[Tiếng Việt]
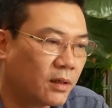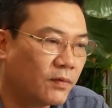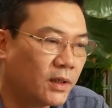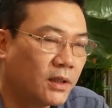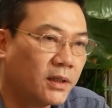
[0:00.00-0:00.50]
là
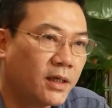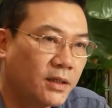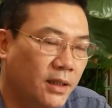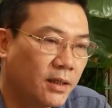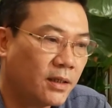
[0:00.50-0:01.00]
vẫn cứ tái
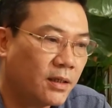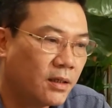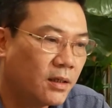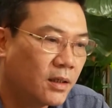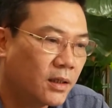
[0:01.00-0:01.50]
diễn
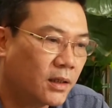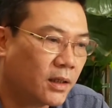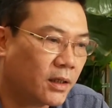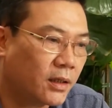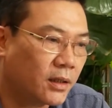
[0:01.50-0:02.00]
cái
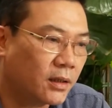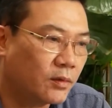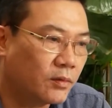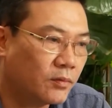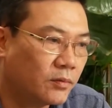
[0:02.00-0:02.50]
này thì
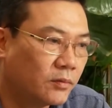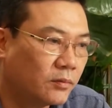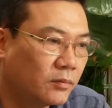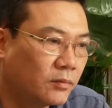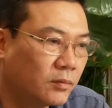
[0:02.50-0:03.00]

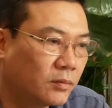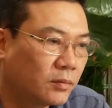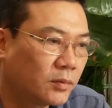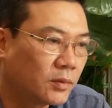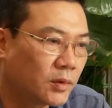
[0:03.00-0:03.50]
cũng
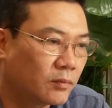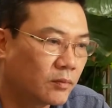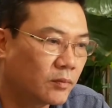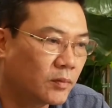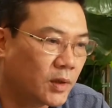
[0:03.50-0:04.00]

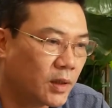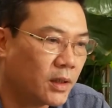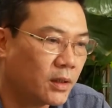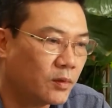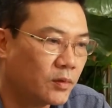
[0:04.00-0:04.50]
um, tới
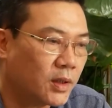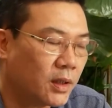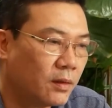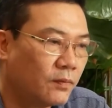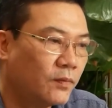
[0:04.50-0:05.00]
đây cũng
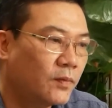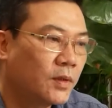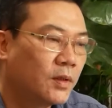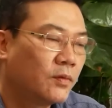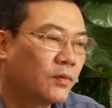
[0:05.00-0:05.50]
sẽ
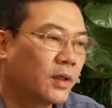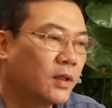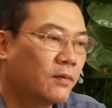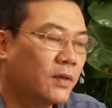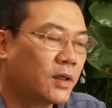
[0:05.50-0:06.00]
phải
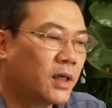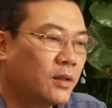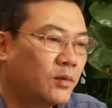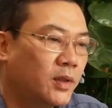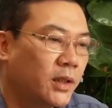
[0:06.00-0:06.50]
đưa vào các
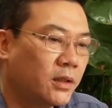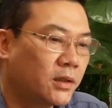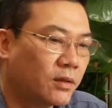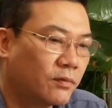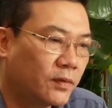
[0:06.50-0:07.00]
quy định
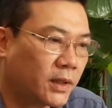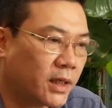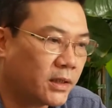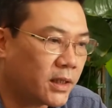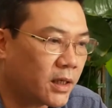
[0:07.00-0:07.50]
trong việc
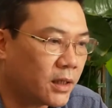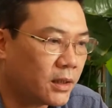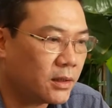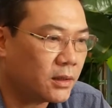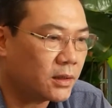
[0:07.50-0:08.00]
đánh giá
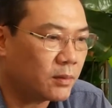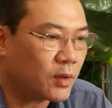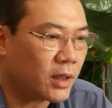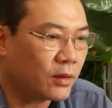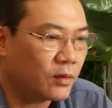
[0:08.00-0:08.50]
xếp
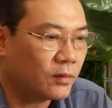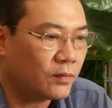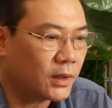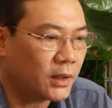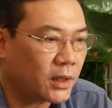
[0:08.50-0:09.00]
loại đối
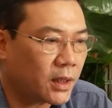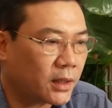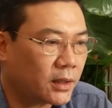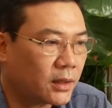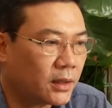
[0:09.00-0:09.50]
với các
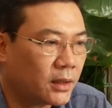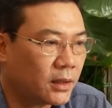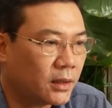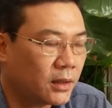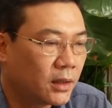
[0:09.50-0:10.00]

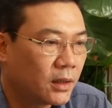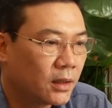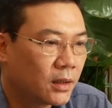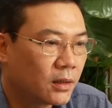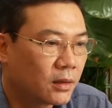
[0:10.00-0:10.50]
cái
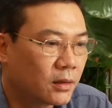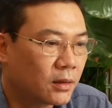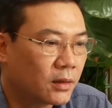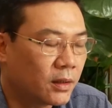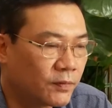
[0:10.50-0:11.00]

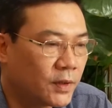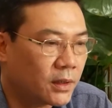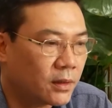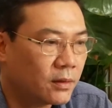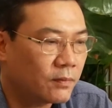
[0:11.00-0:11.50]
uh, địa
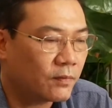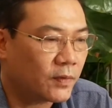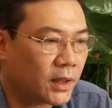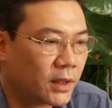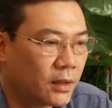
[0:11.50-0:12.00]
phương
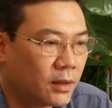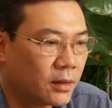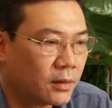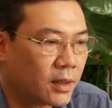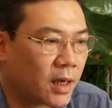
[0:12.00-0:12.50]
về
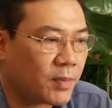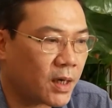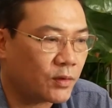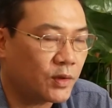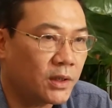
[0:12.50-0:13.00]
cái đảm
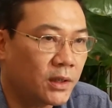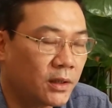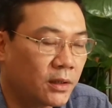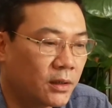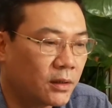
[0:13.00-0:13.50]
bảo duy trì
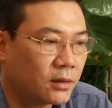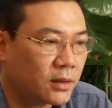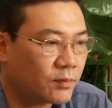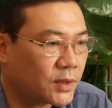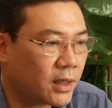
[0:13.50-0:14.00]
cái
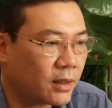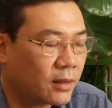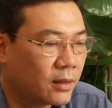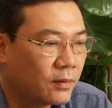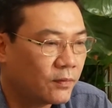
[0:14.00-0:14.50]
giám sát
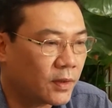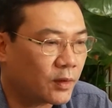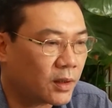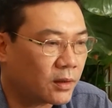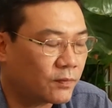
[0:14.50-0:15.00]
về an
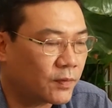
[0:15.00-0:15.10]
toàn thực